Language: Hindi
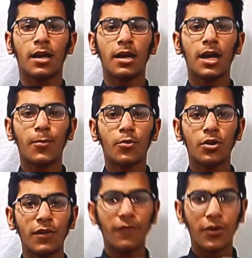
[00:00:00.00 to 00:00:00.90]
अगर
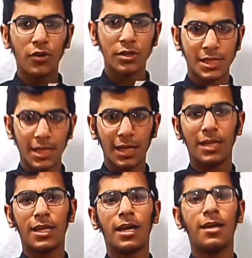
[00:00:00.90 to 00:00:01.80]
आपको ये वीडियो अच्छी
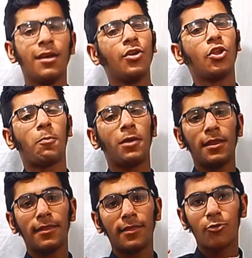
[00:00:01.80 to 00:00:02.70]
लगी है तो
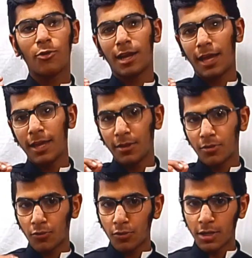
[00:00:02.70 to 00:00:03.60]
प्लीज़ इसको लाइक
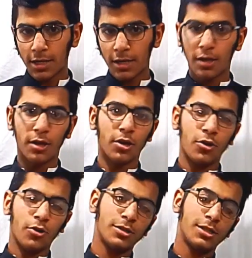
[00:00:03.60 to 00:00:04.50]
ज़रूर करना
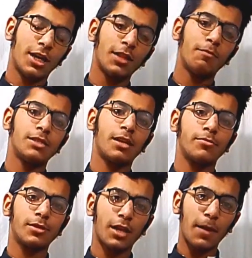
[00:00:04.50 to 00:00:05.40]
और साथ में
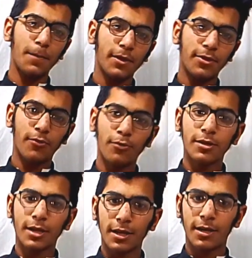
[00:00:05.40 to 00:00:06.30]
सब्सक्राइब भी
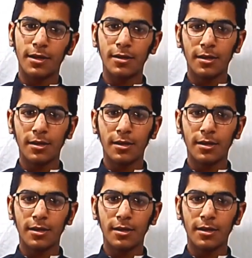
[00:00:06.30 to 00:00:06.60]
ज़रूर करना